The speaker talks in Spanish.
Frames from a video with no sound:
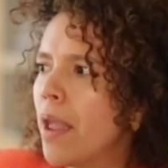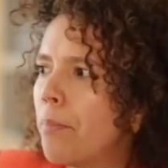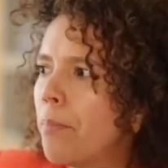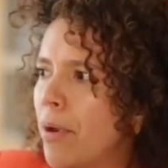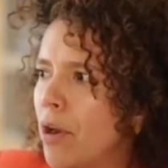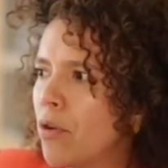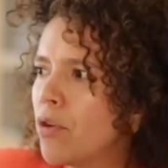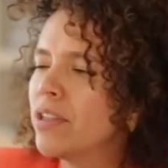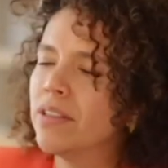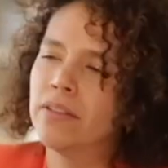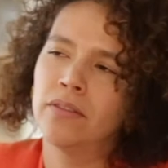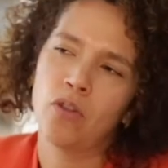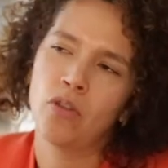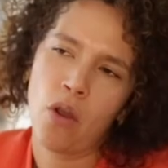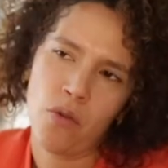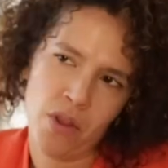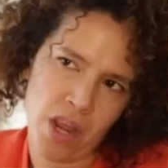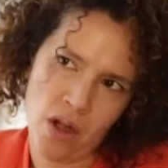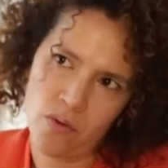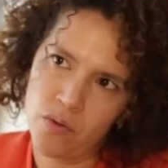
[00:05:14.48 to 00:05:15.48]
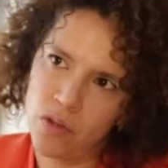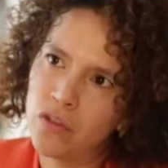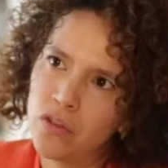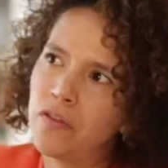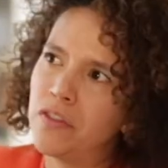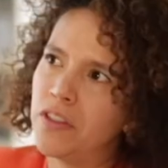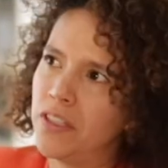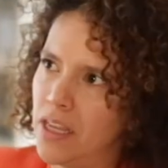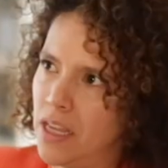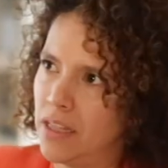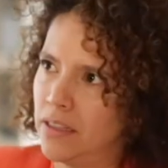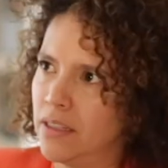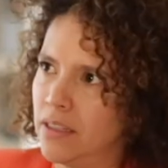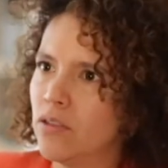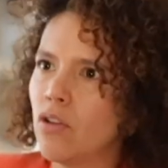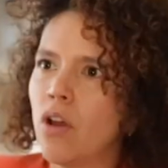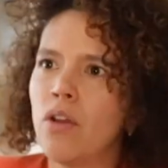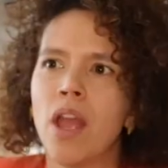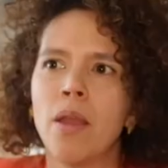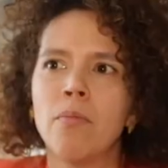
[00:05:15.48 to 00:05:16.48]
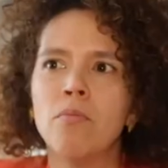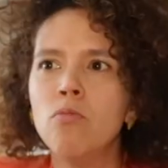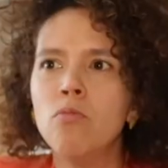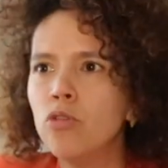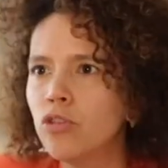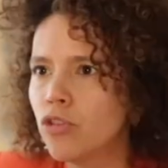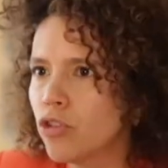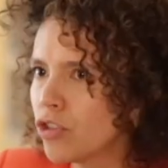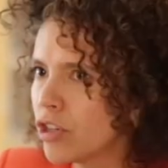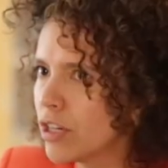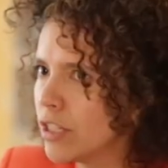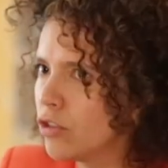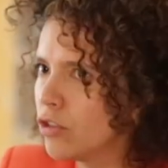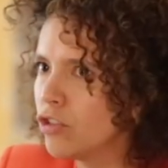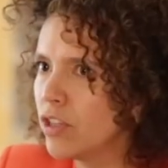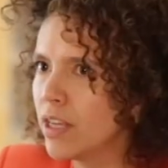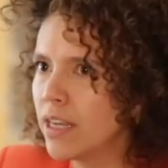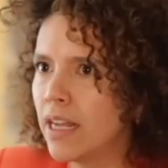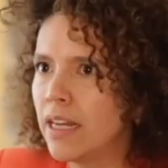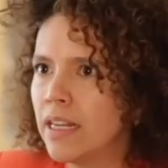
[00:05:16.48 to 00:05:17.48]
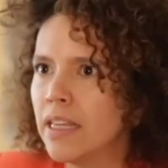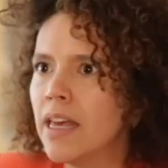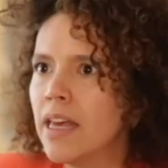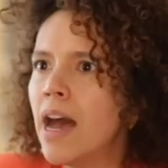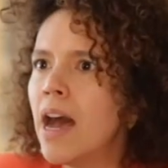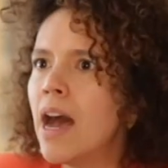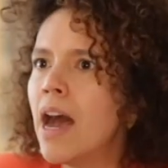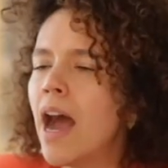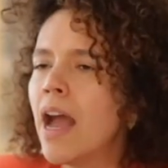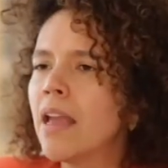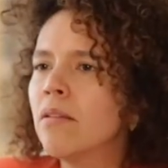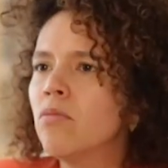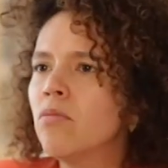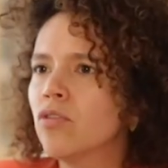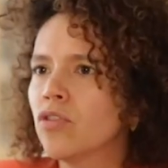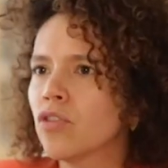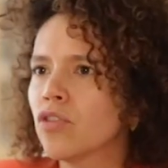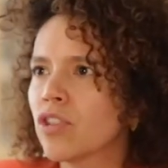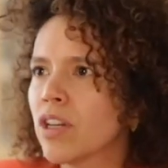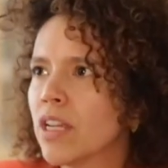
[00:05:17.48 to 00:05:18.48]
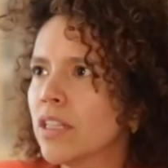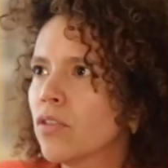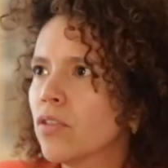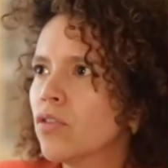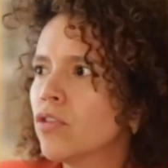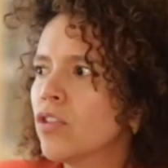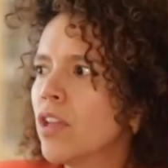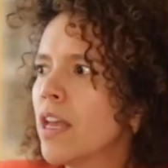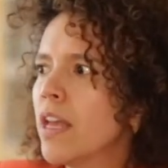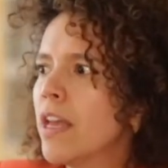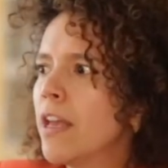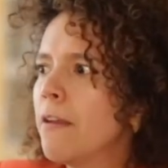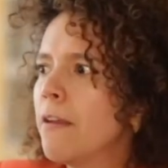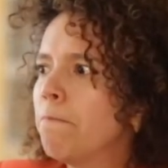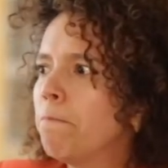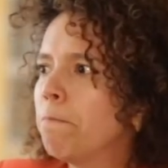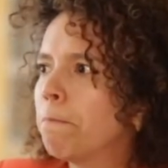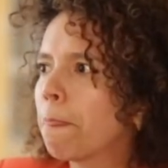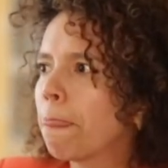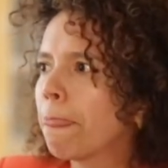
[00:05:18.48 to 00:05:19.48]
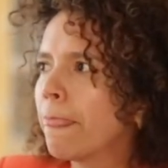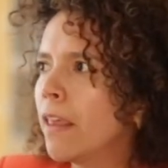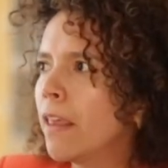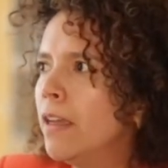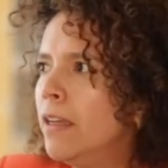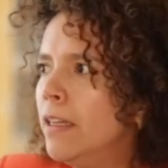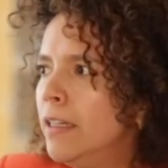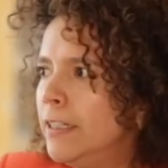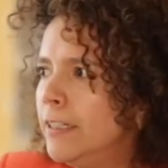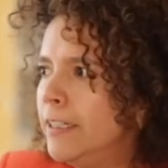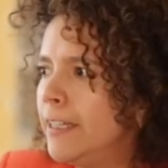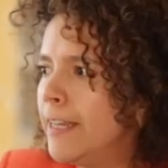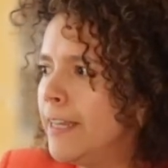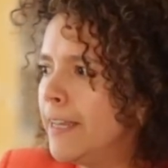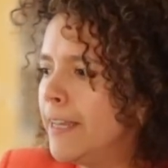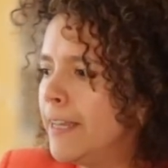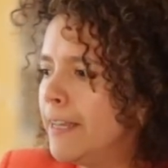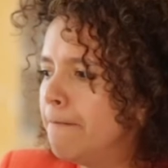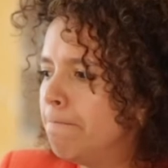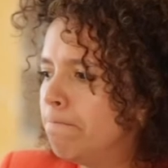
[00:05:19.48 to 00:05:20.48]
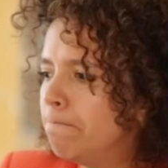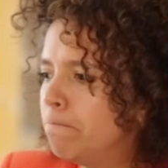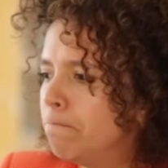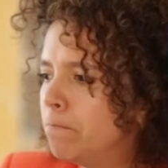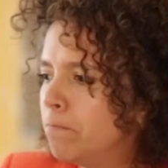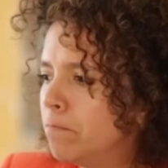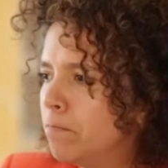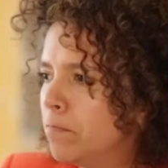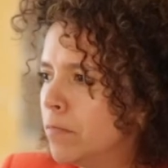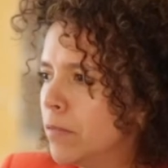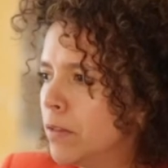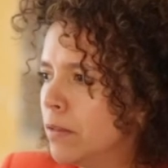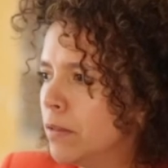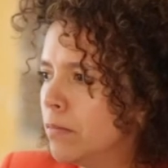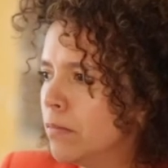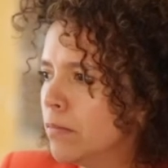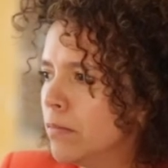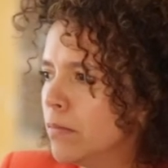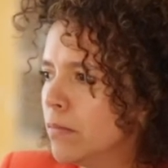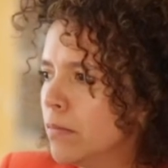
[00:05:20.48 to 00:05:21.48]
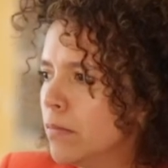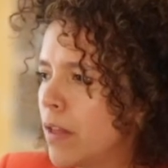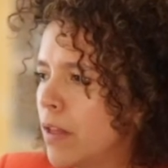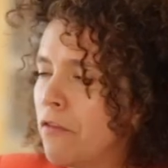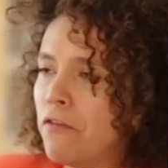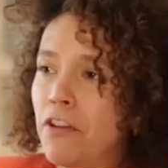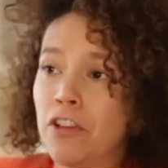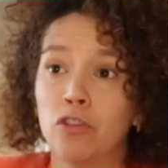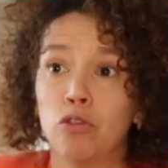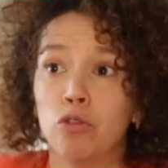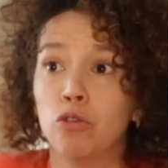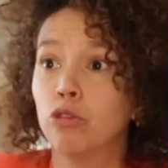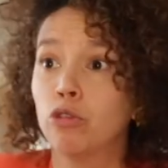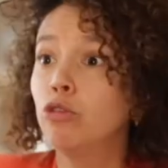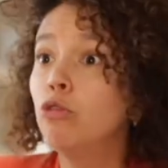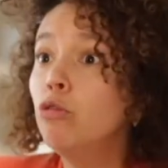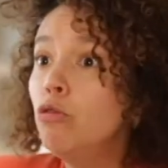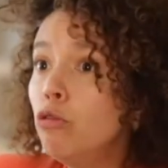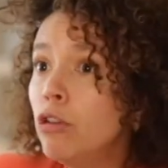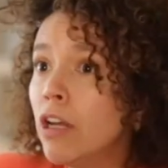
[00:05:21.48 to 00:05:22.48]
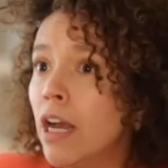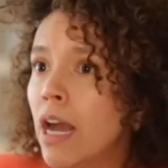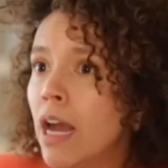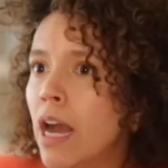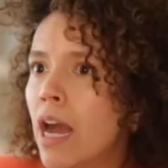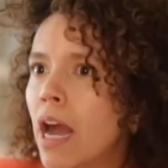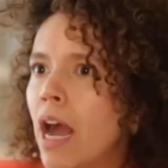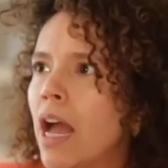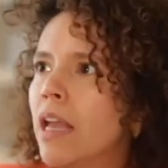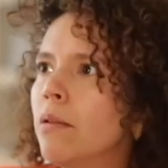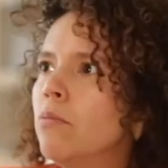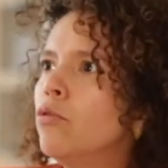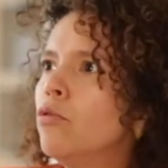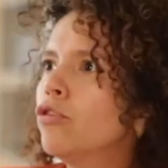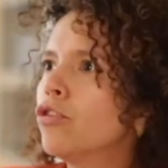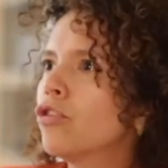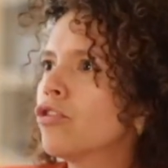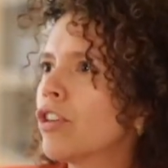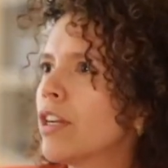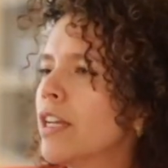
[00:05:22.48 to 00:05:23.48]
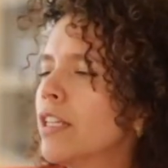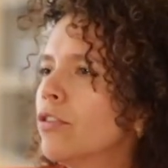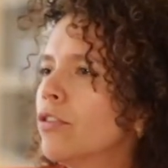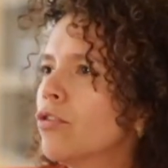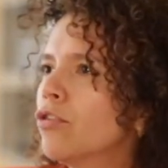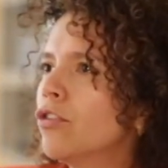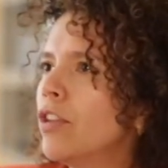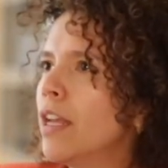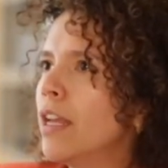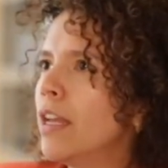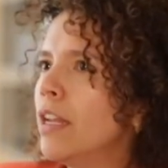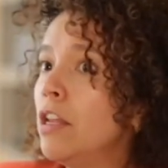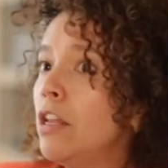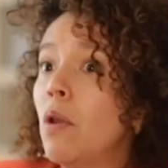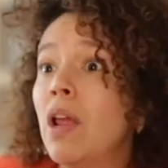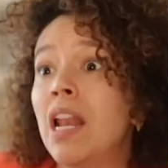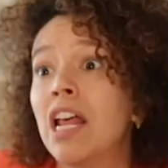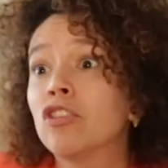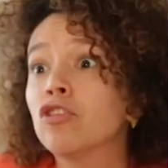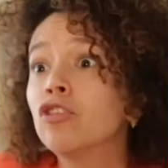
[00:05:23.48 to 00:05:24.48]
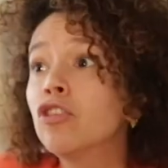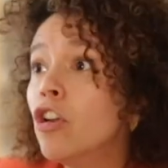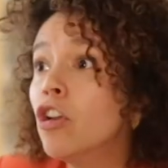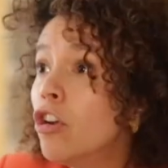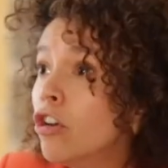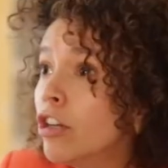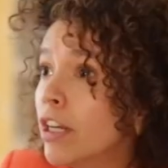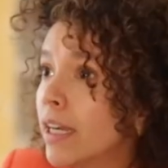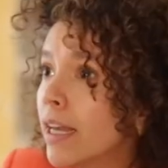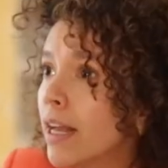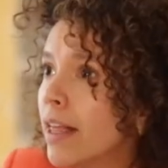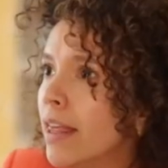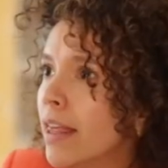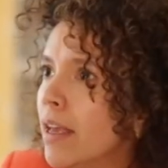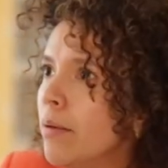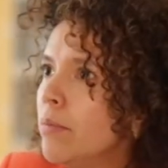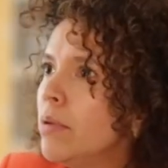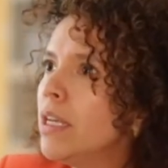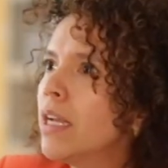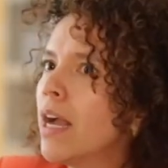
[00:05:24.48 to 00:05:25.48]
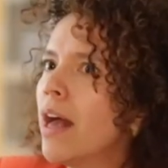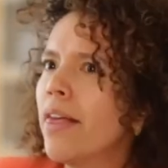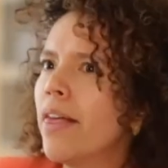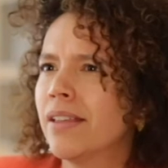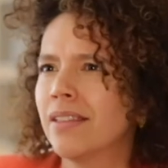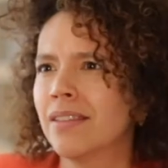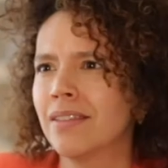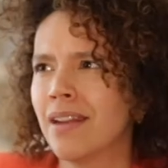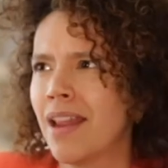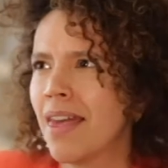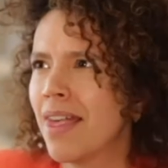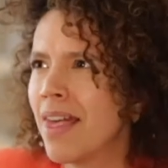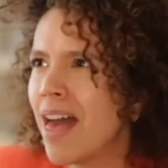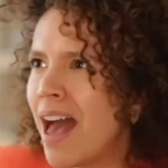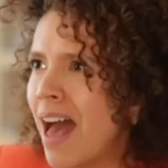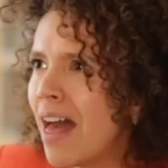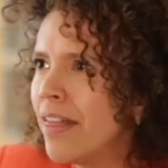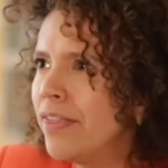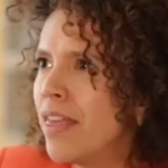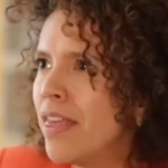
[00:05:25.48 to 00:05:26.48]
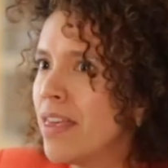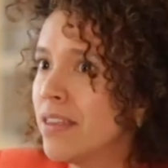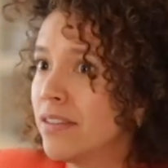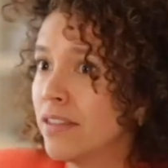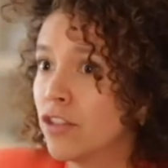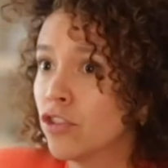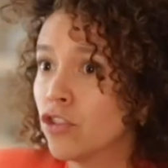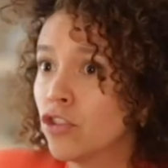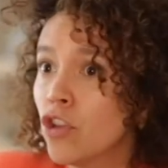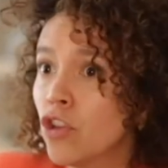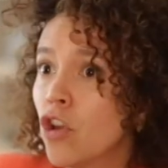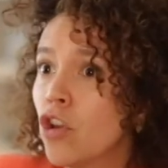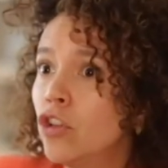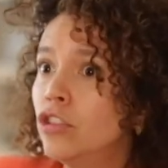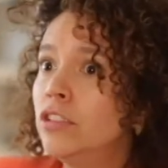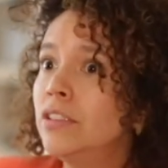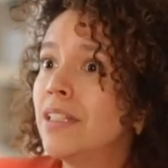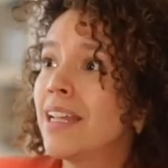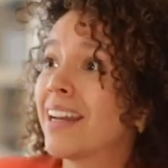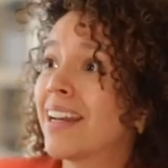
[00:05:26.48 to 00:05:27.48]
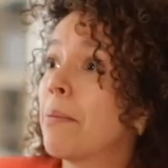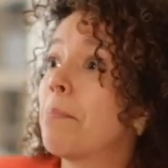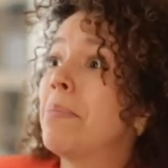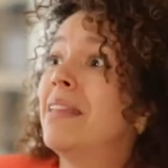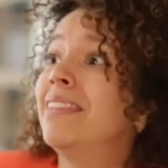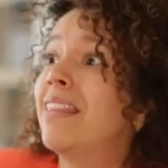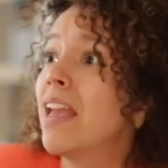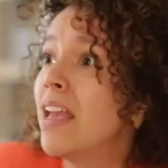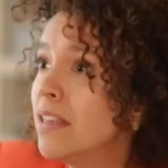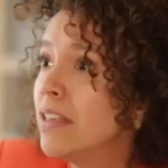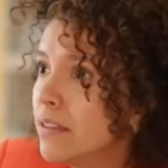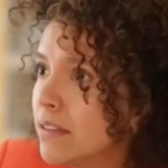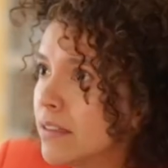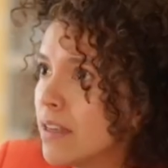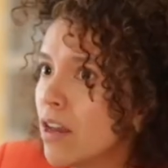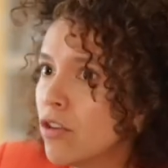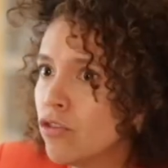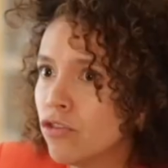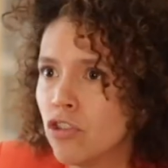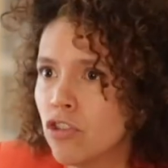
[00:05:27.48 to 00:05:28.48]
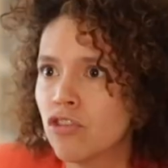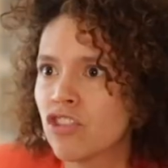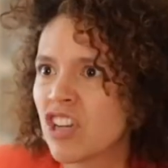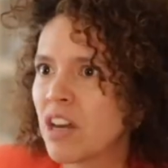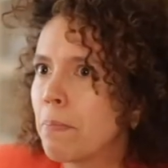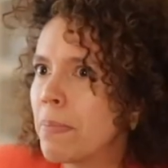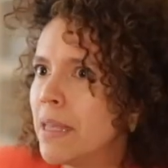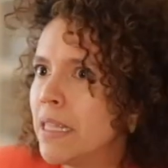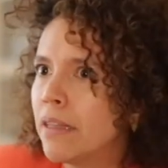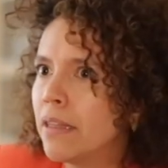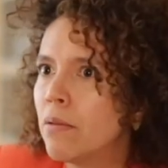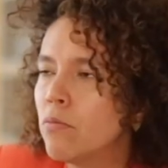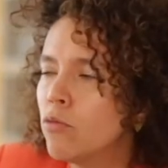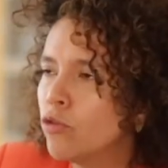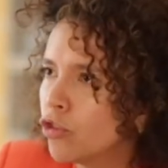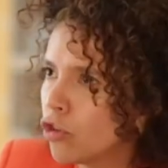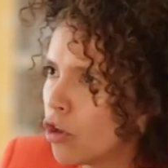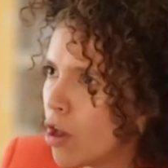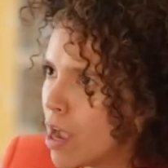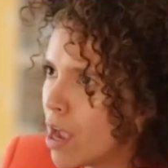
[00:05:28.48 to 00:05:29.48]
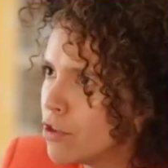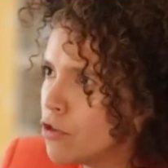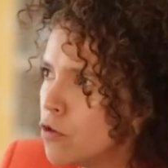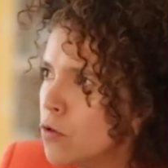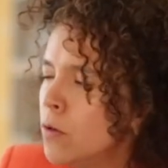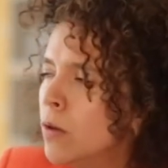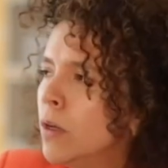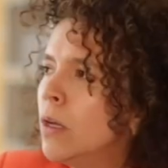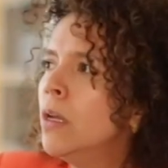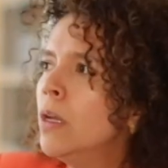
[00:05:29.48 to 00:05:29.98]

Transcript: pero es, todavía no es suficiente, todavía hay muchos retos de calidad, hay muchos retos de, em, em, de infraestructura, hay muchos retos de nivelación académica, de extraedad, de deserción, de repitencia, los niños repiten mucho año